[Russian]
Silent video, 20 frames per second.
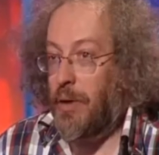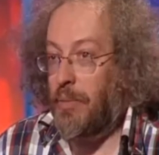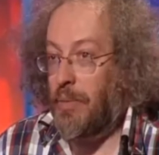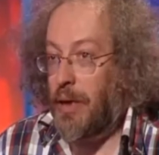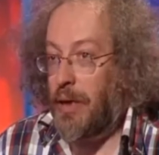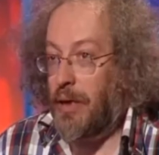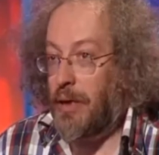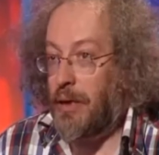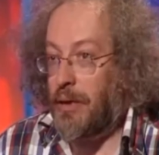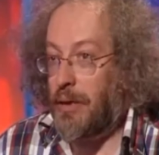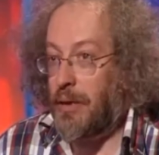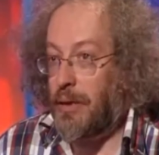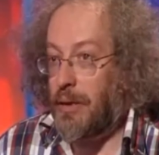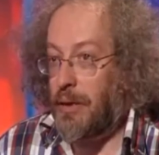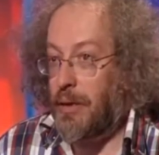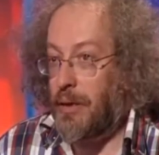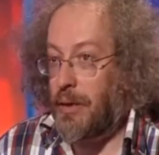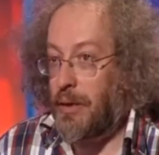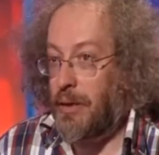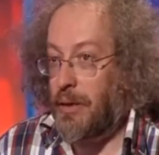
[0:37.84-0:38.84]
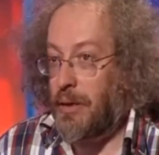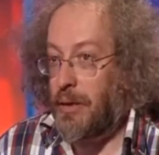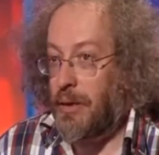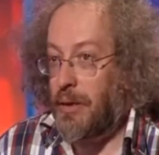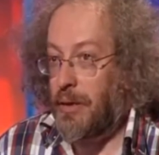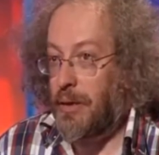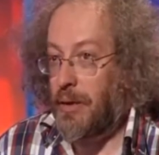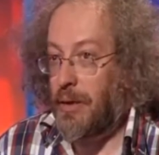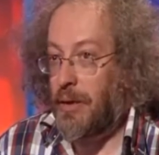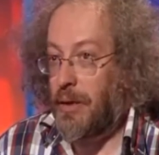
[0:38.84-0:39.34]
меня маленький сын. А,
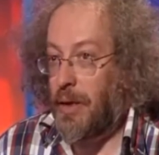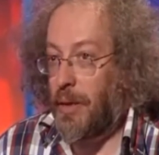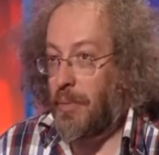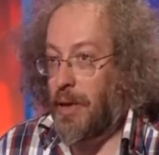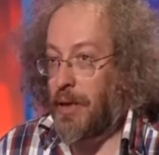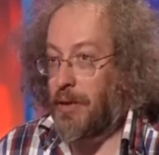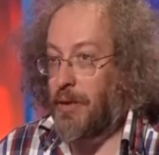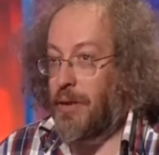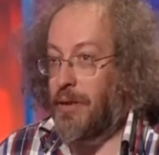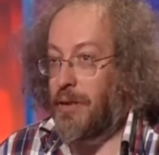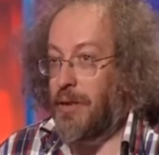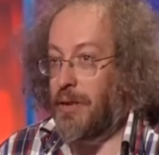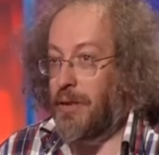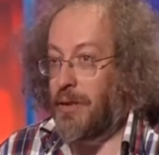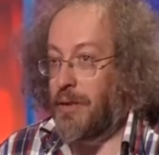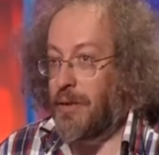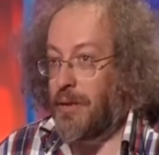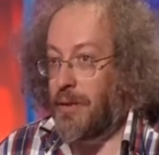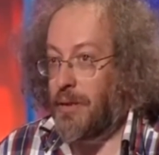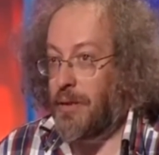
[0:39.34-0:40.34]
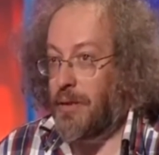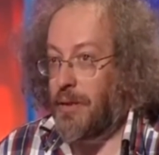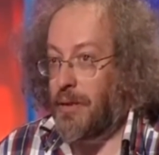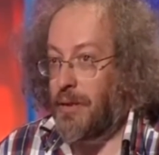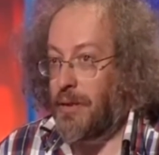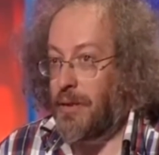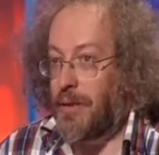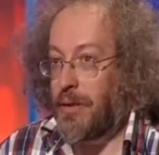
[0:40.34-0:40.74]
то есть... Я молодой отец. Из частной